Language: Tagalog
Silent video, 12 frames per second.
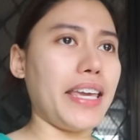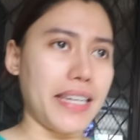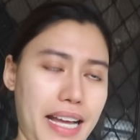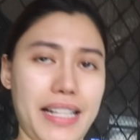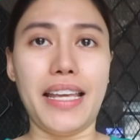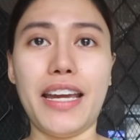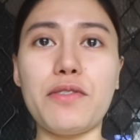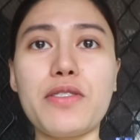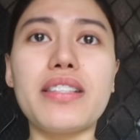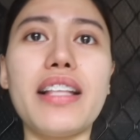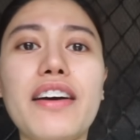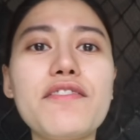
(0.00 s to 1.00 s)
Ayan,
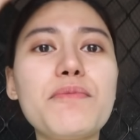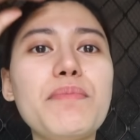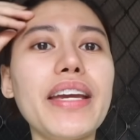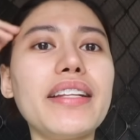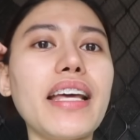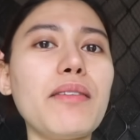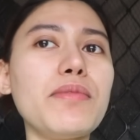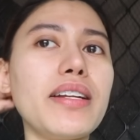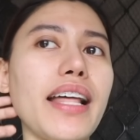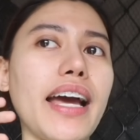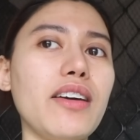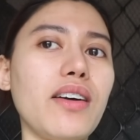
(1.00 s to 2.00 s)
Eros Loves. Break time
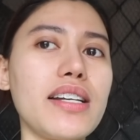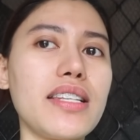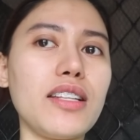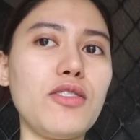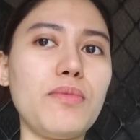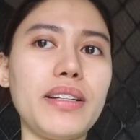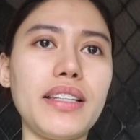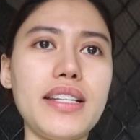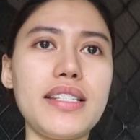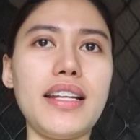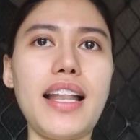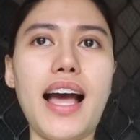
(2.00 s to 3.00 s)
muna tayo kasi
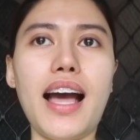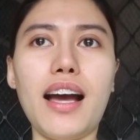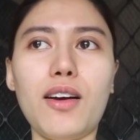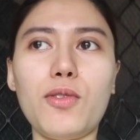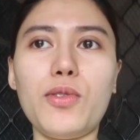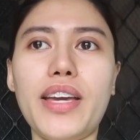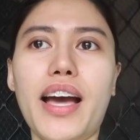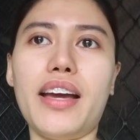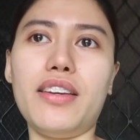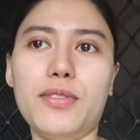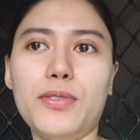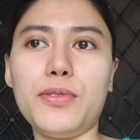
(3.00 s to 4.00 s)
dumating sila, kuya,
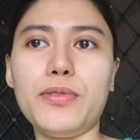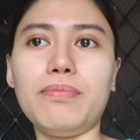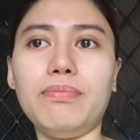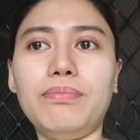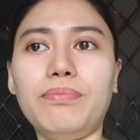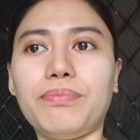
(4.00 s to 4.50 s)
yung...